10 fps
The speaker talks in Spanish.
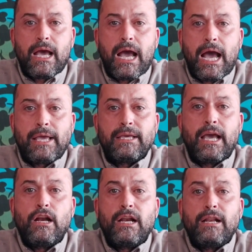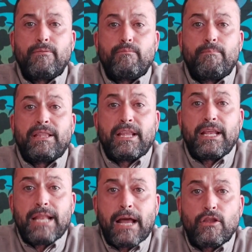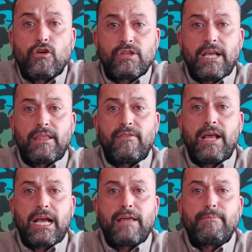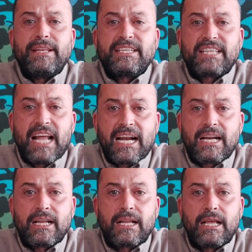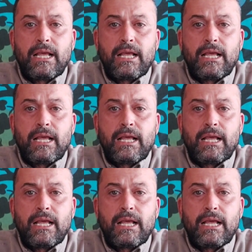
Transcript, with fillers: Ahí el veterinario ya tendrá que administrar